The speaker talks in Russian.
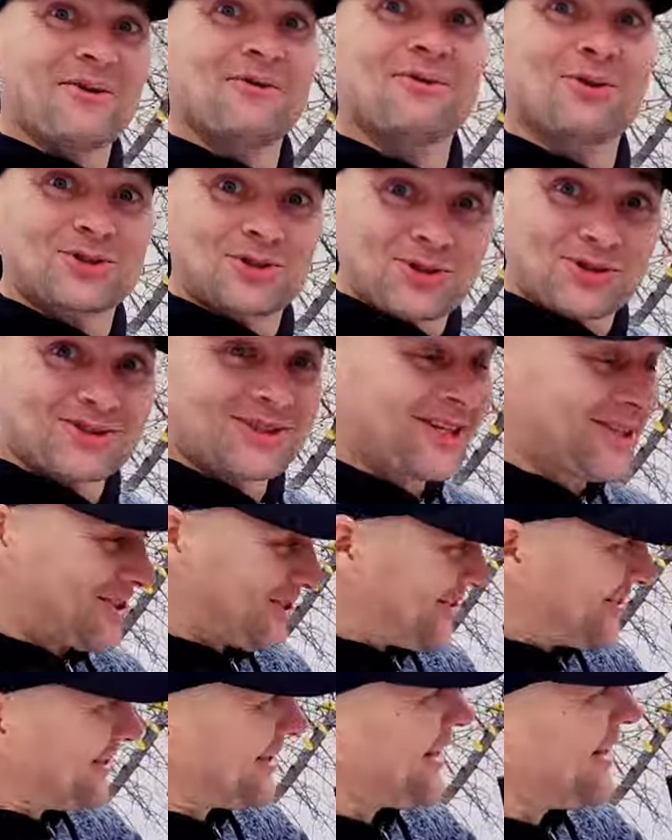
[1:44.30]
Вот что
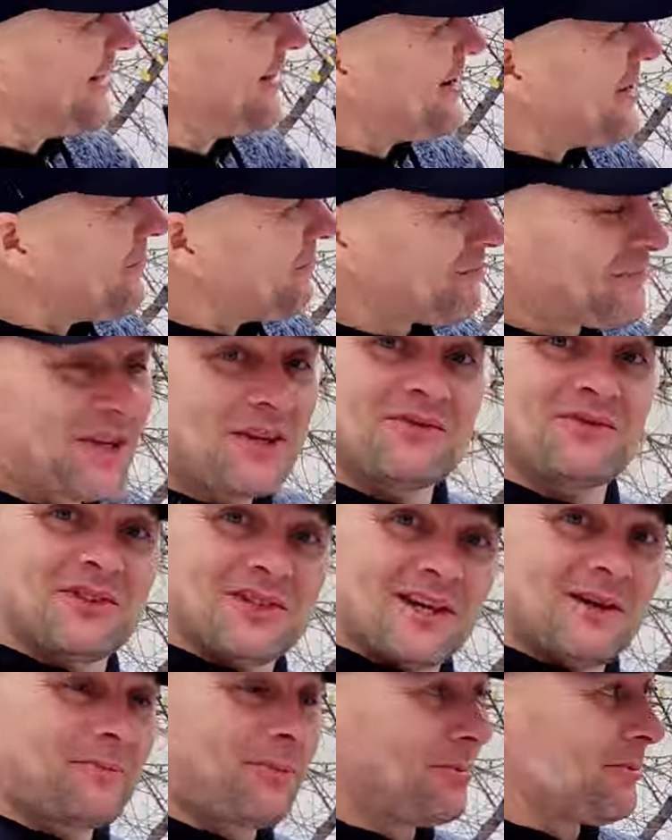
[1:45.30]
значит
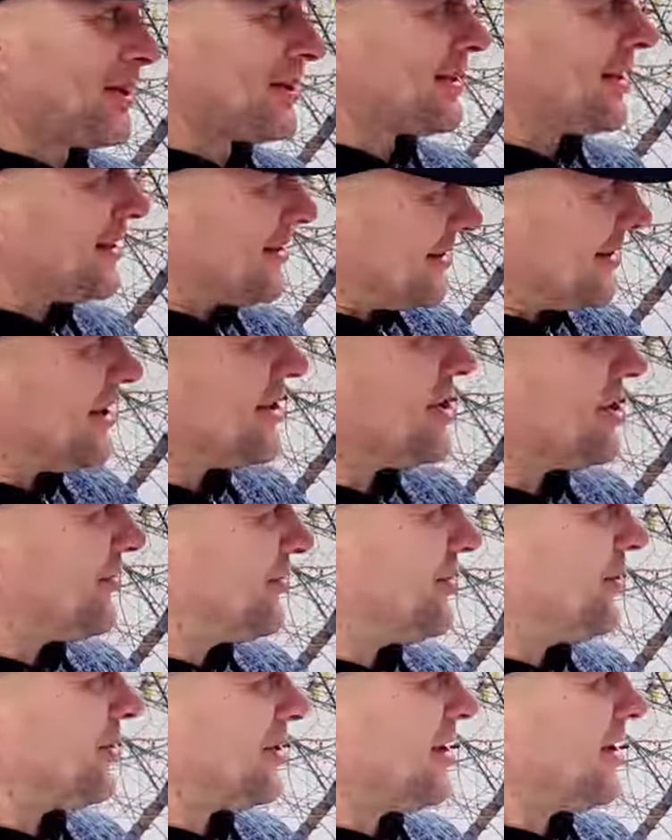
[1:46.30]
кивни или помотай.
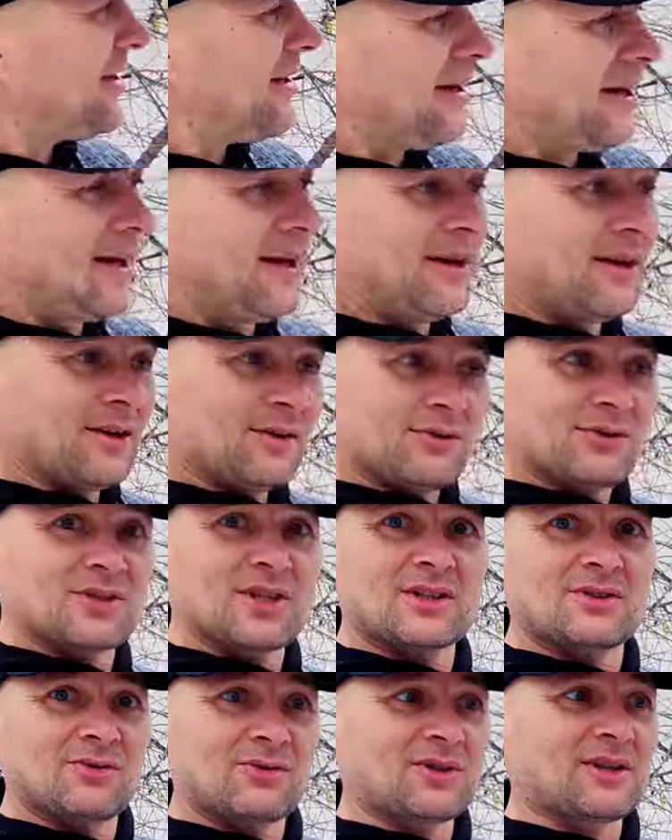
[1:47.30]
Значит, все-таки
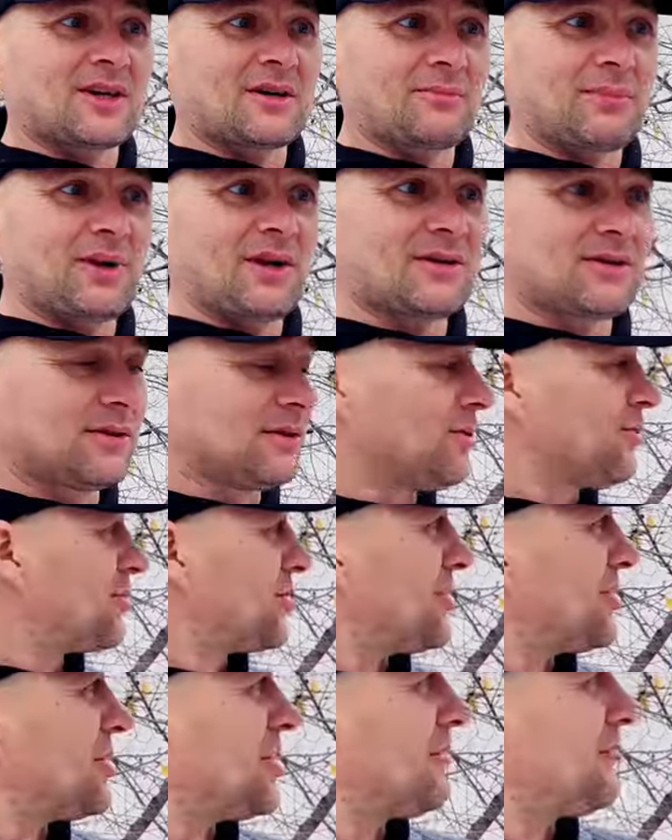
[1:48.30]
вот этот вот арбалет
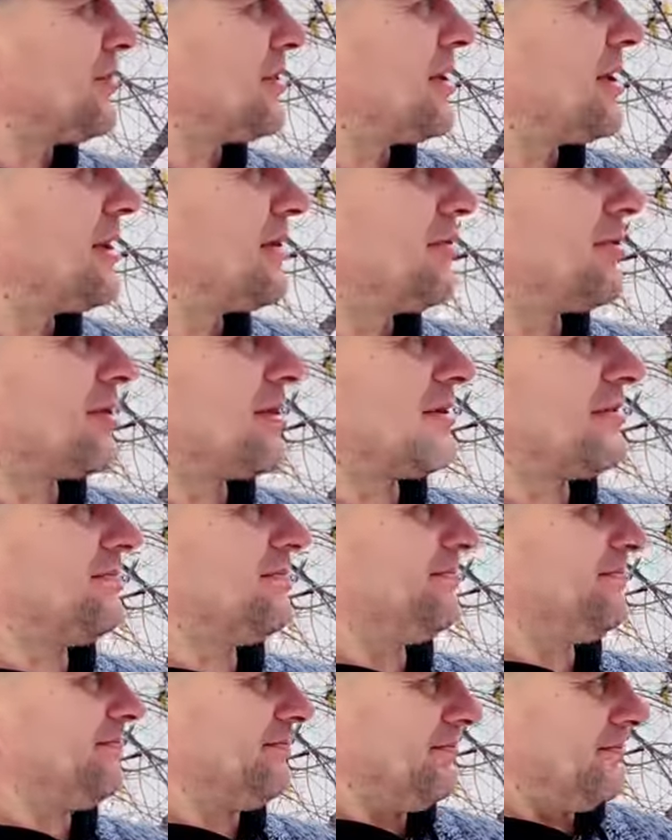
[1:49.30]
лучше, чем вот этот вот...
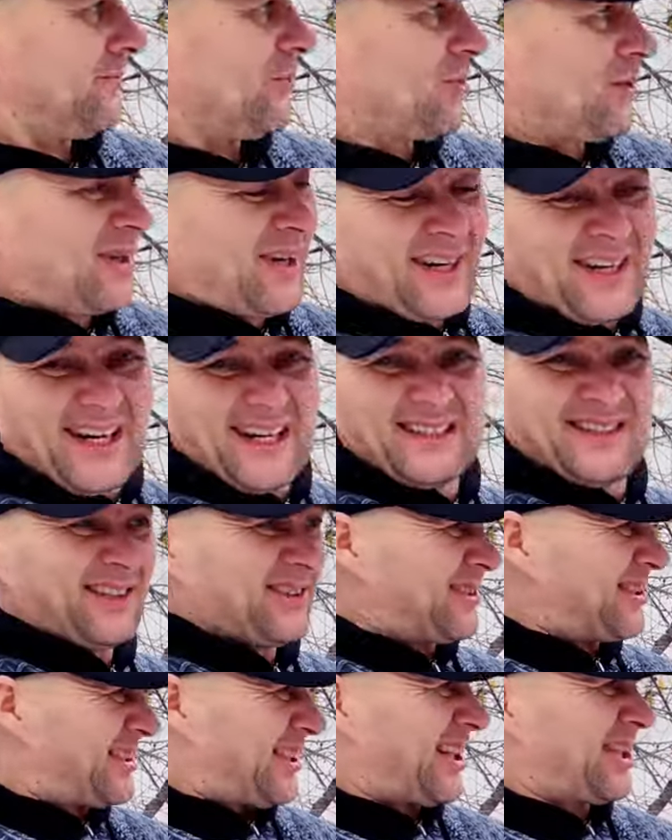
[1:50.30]
Ну,
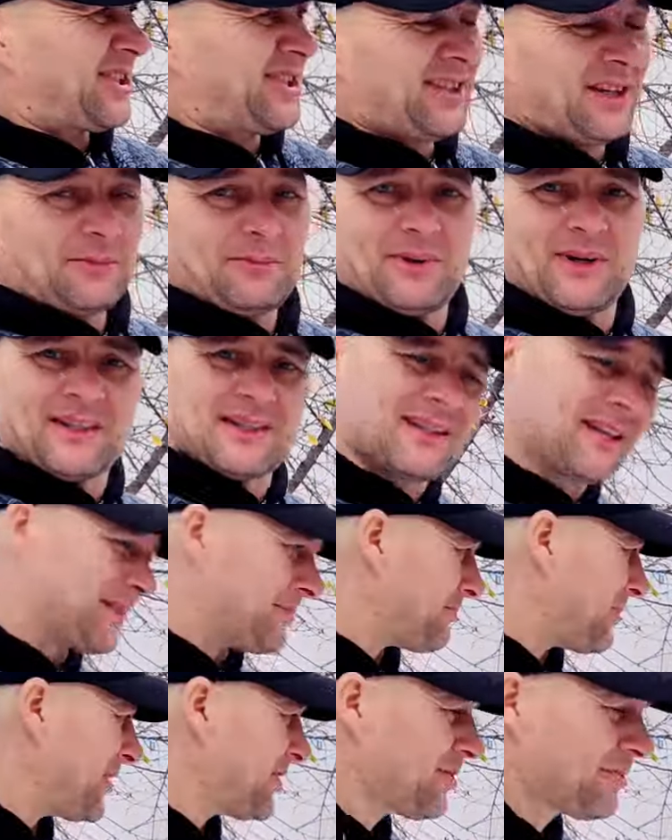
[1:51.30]
крокодил, страшный арбалет.
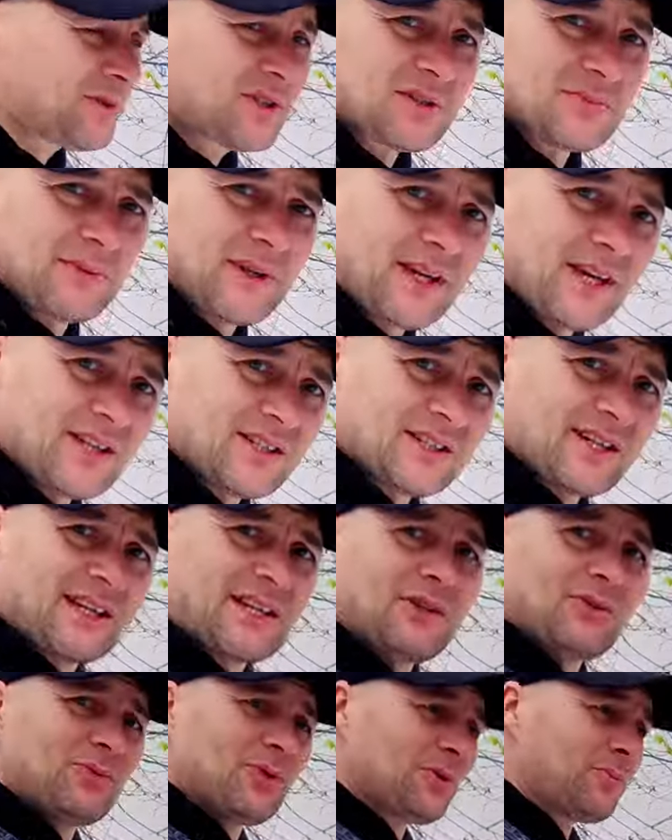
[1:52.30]
Ладно, пойдем смотреть,
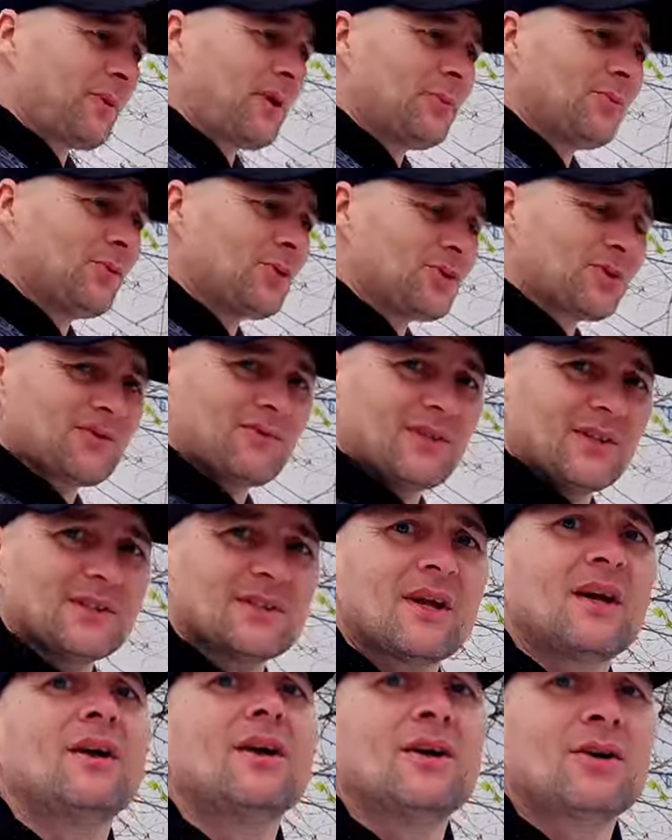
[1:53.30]
какие у них преимущества
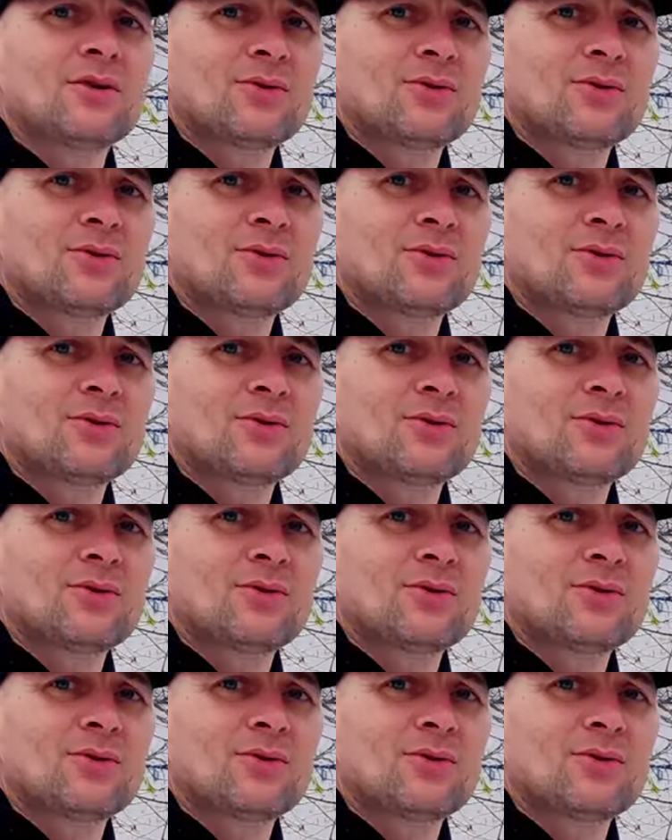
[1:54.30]
есть.